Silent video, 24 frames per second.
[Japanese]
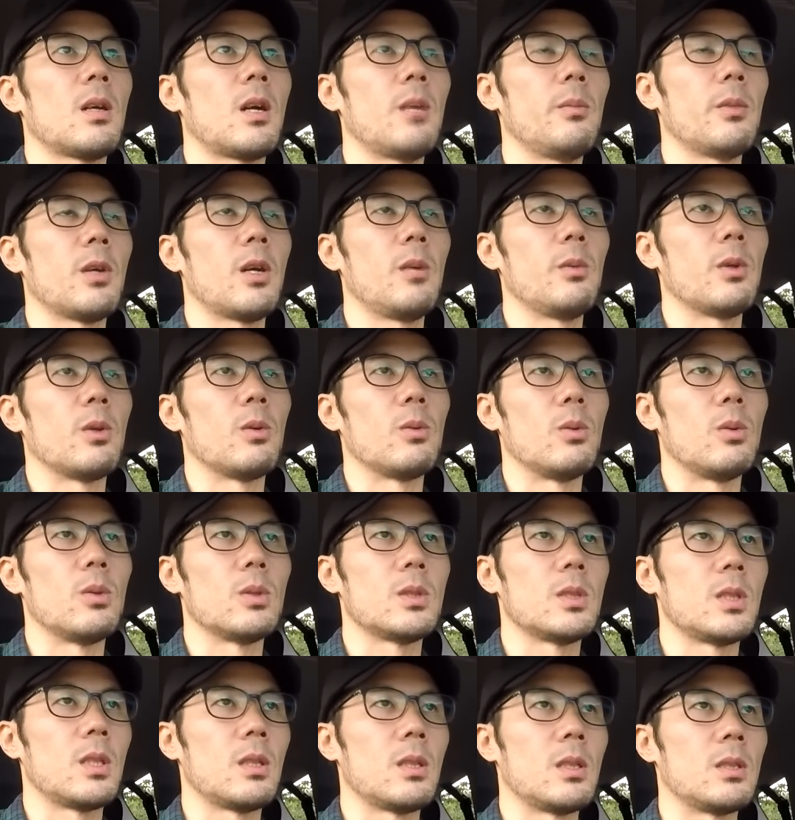カメ、カメこのおっ
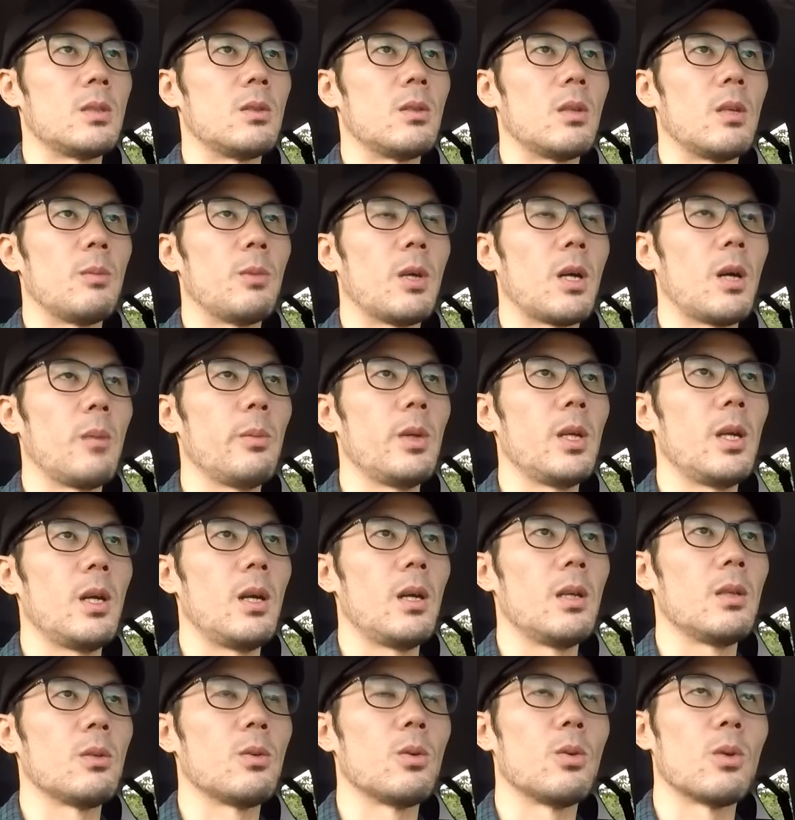ちゃんたちというか、まあ、
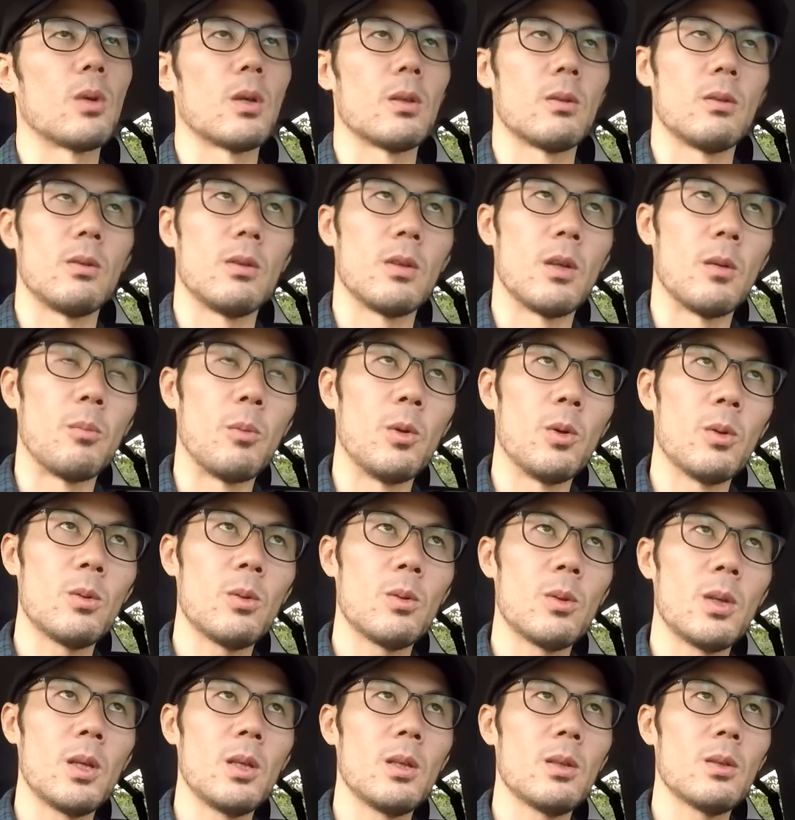カメラ愛好家というか、
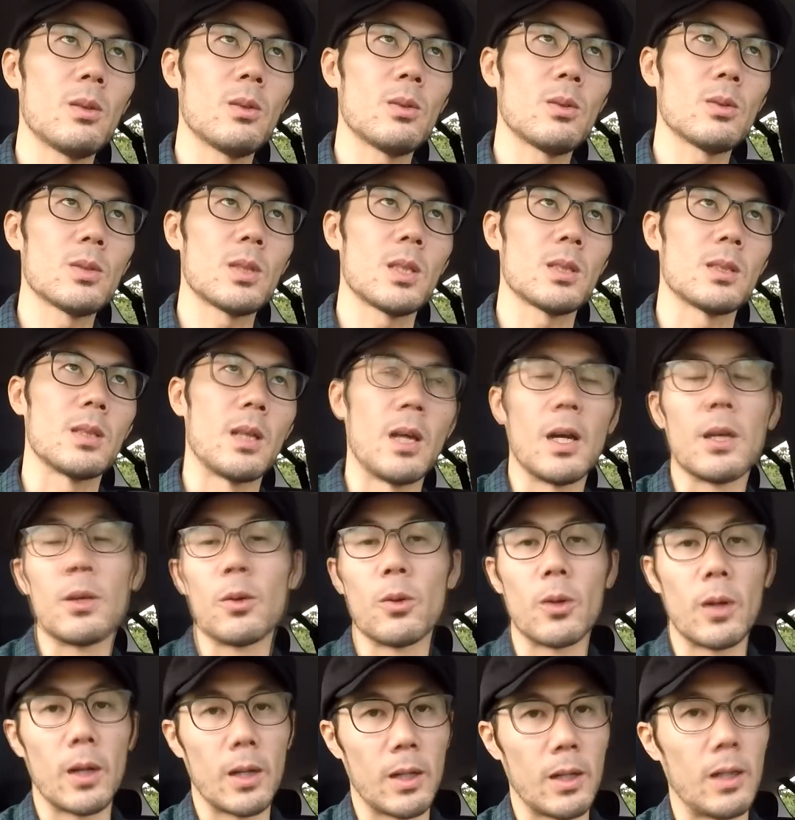ポートレート撮影愛
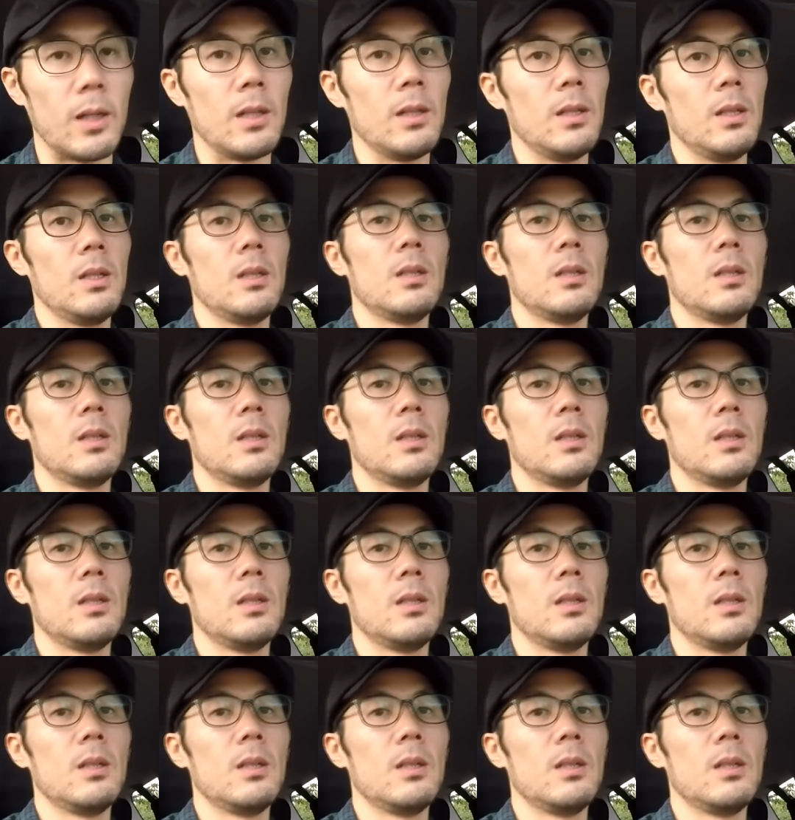好家か。